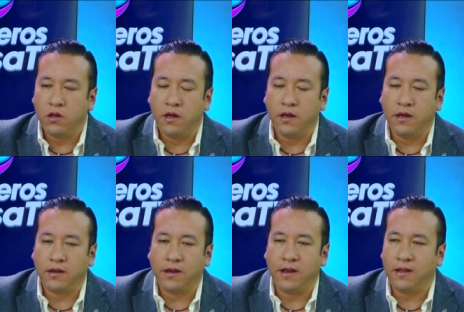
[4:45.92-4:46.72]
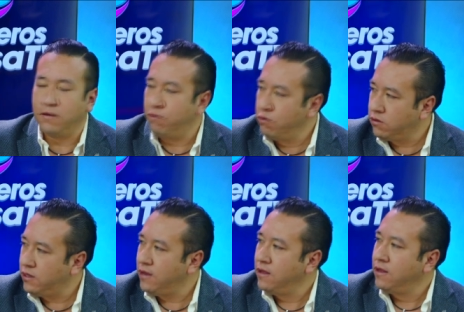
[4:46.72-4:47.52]
eh, que
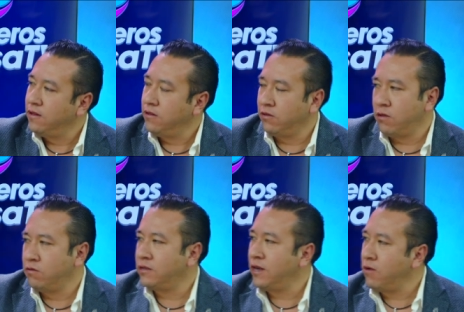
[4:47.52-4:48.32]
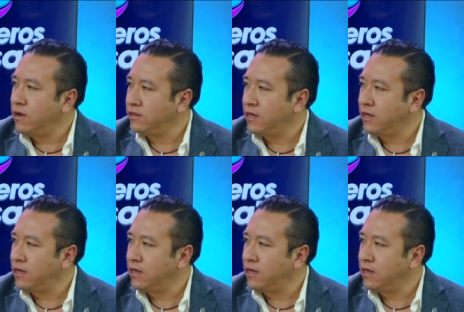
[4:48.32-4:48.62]
disfrute, ¿No te gustaría una